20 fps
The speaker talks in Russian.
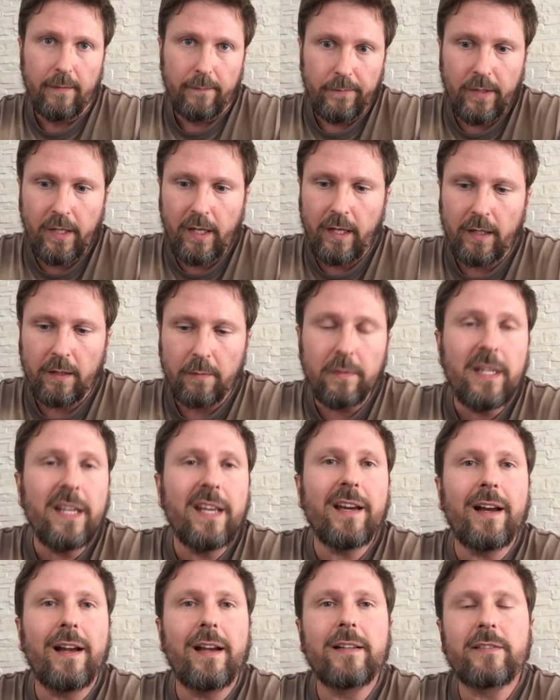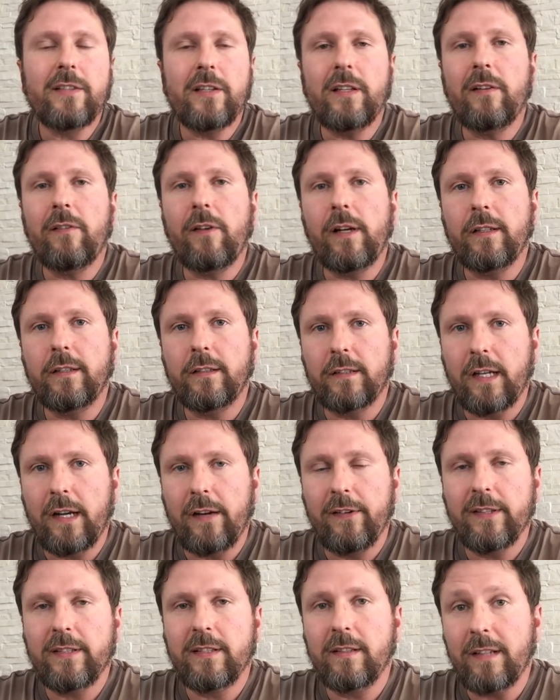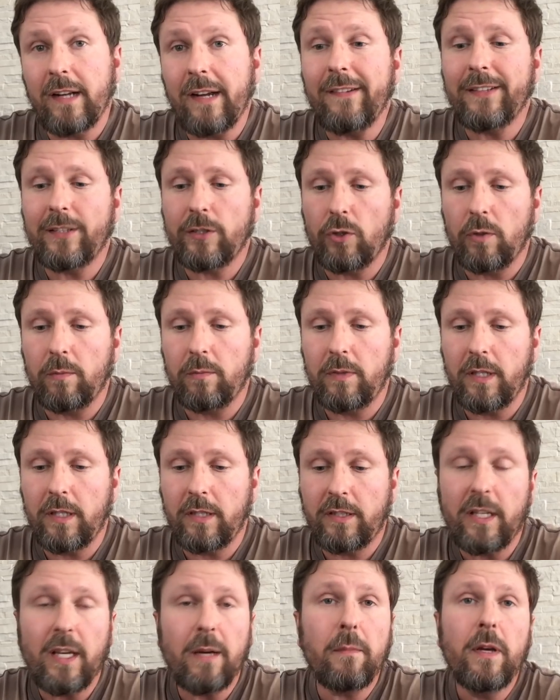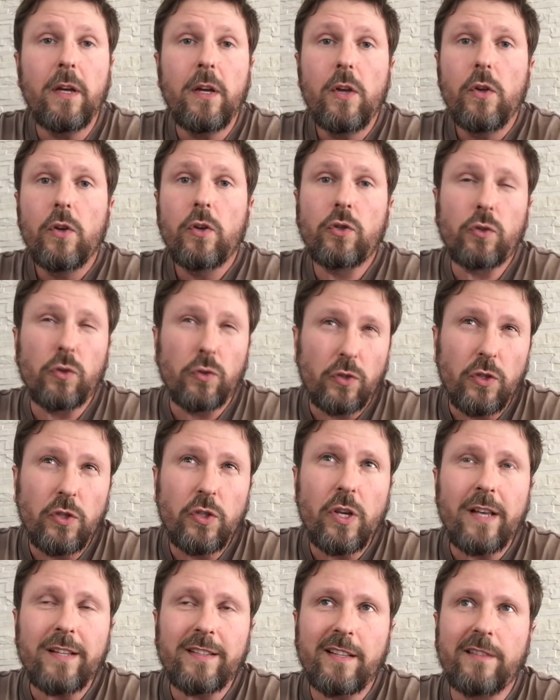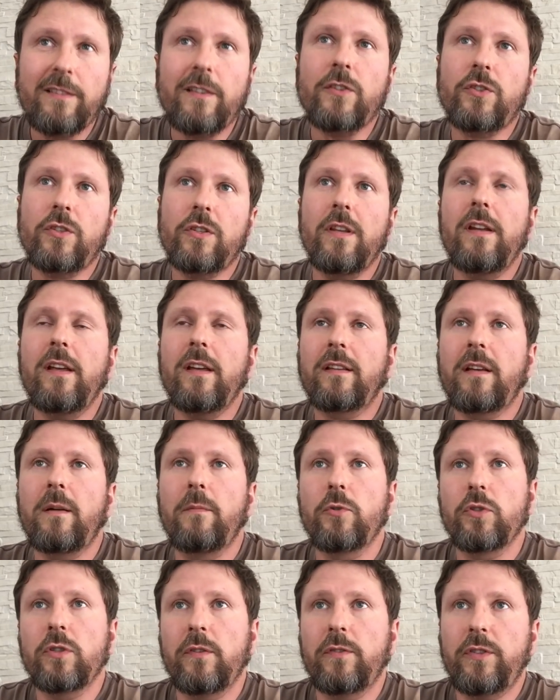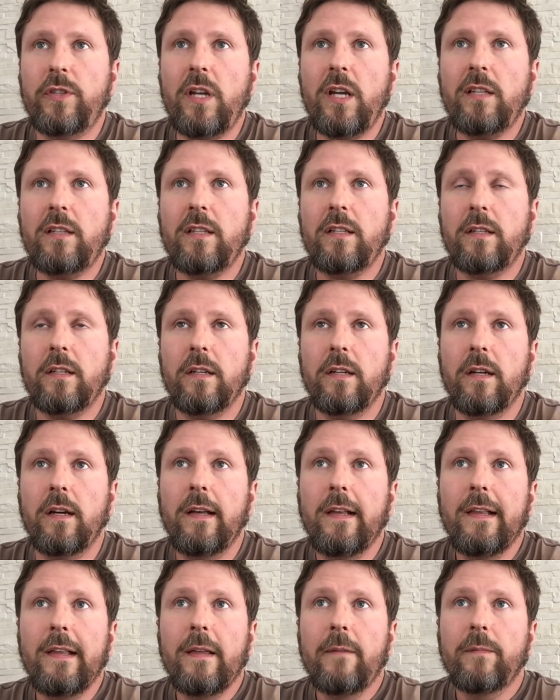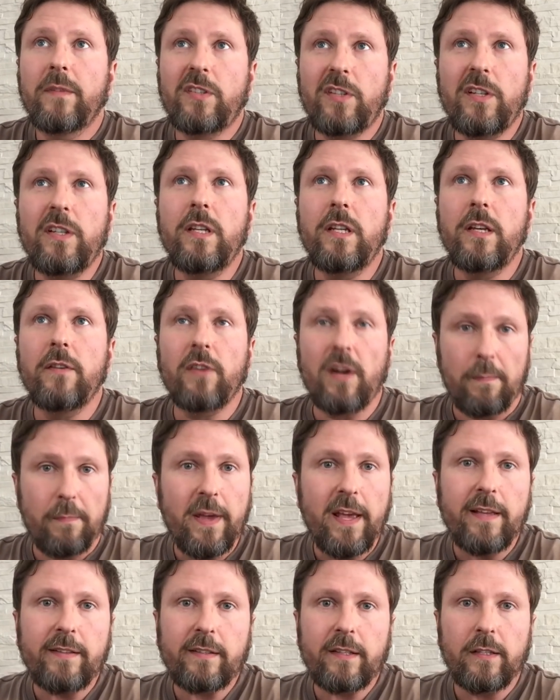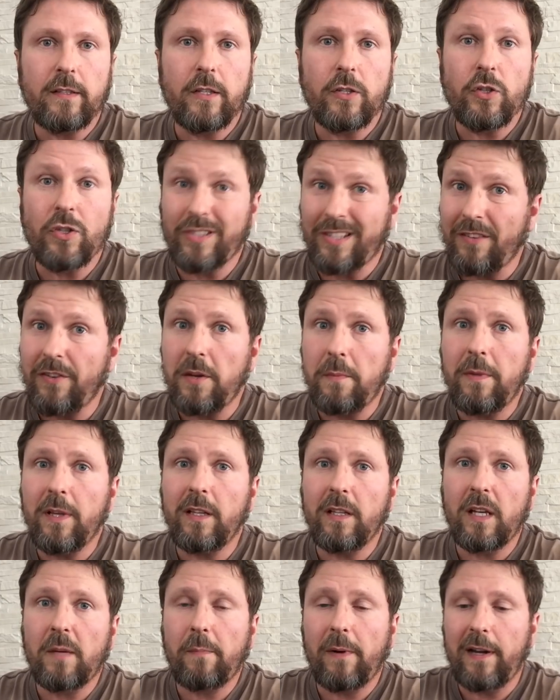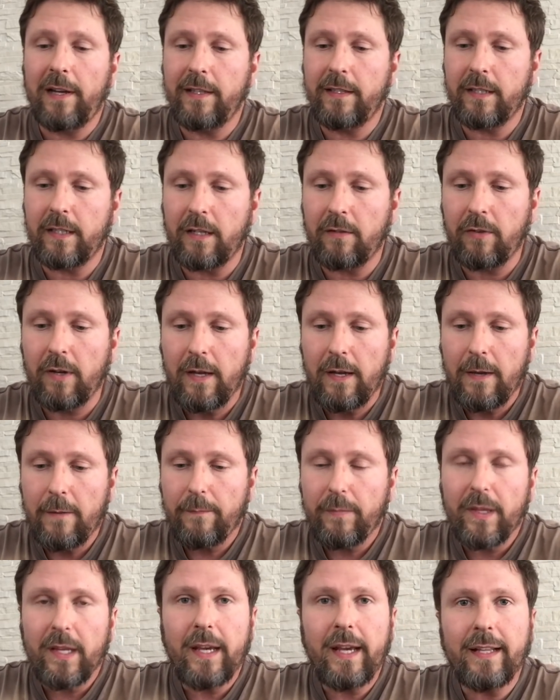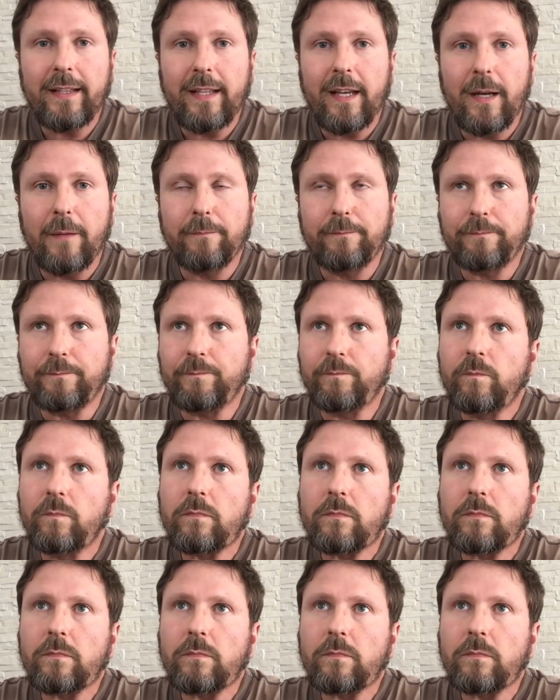Нет, мне Алексей Навальный нравится. Нравится он мне тем, что сейчас достаточно редко можно встретить э, среди европейских, даже современных политиков. Это